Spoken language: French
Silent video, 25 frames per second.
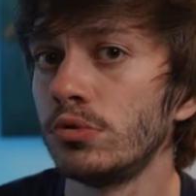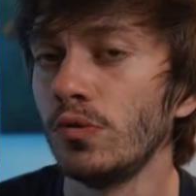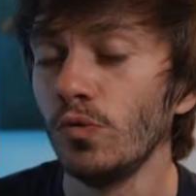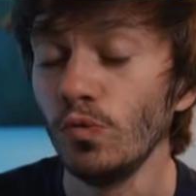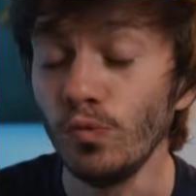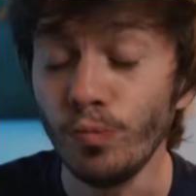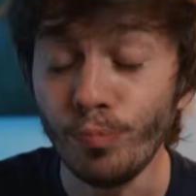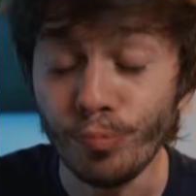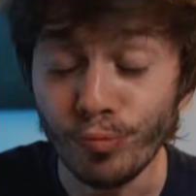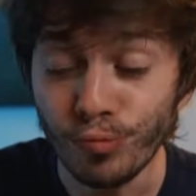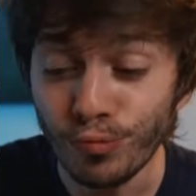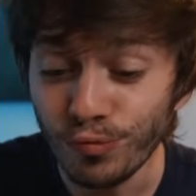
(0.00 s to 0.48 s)

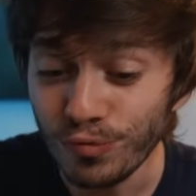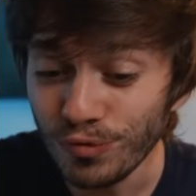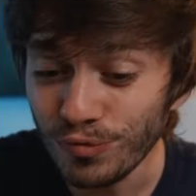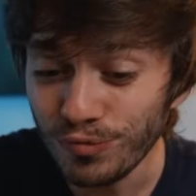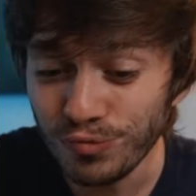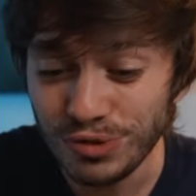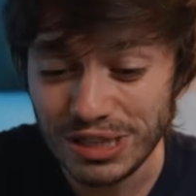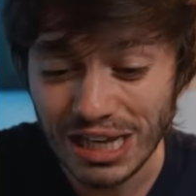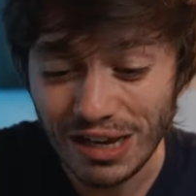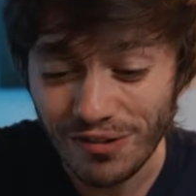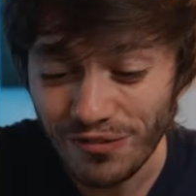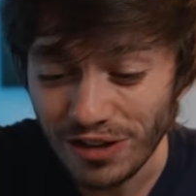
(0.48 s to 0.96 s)

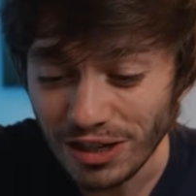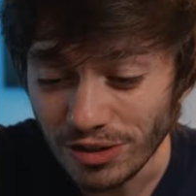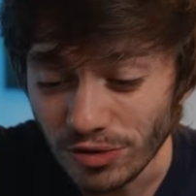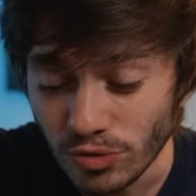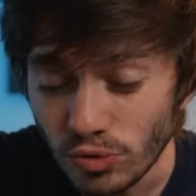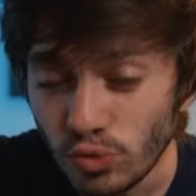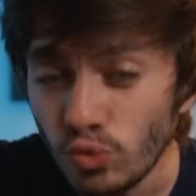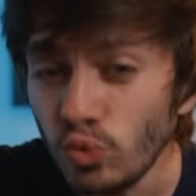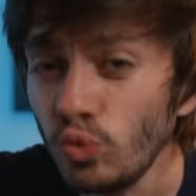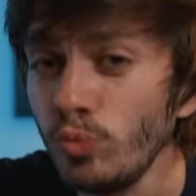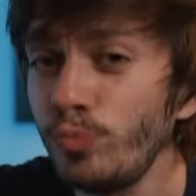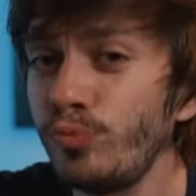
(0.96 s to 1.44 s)
vous avez
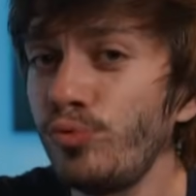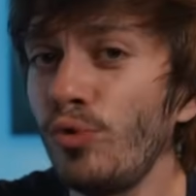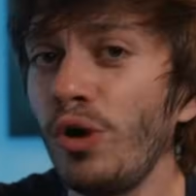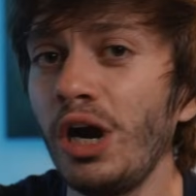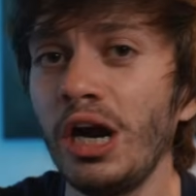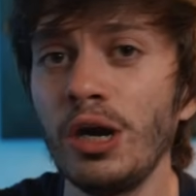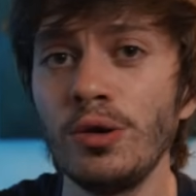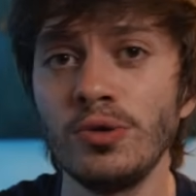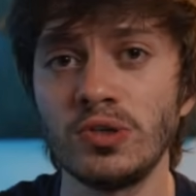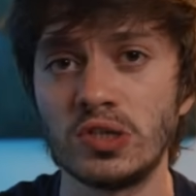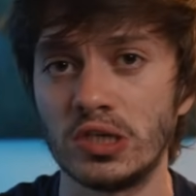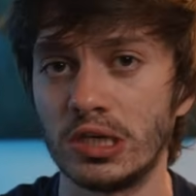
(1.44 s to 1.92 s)
tout pour
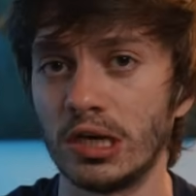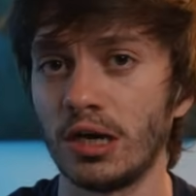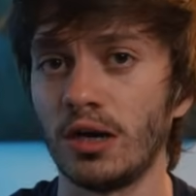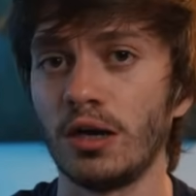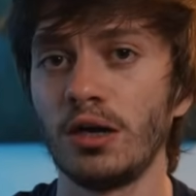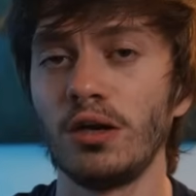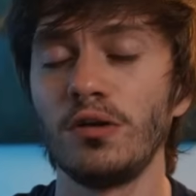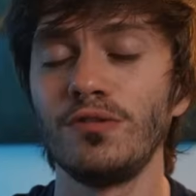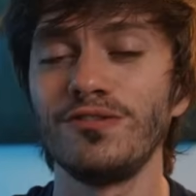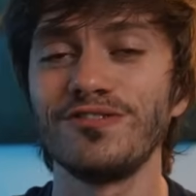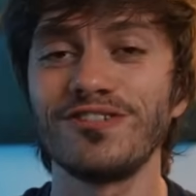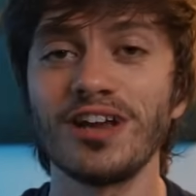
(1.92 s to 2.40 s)
réussir,
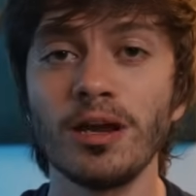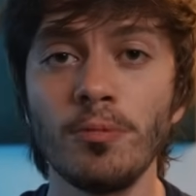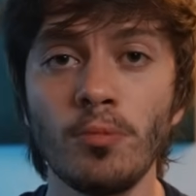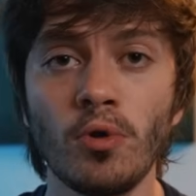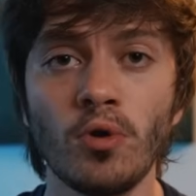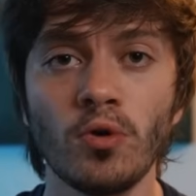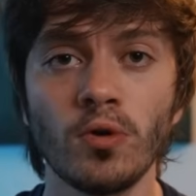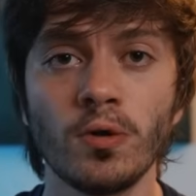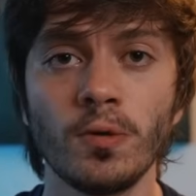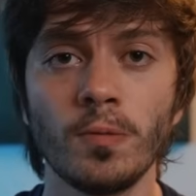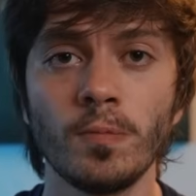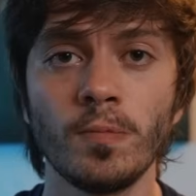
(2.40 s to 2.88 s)

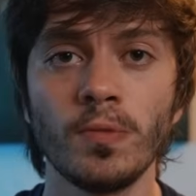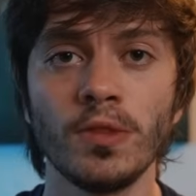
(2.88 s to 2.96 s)
vraiment.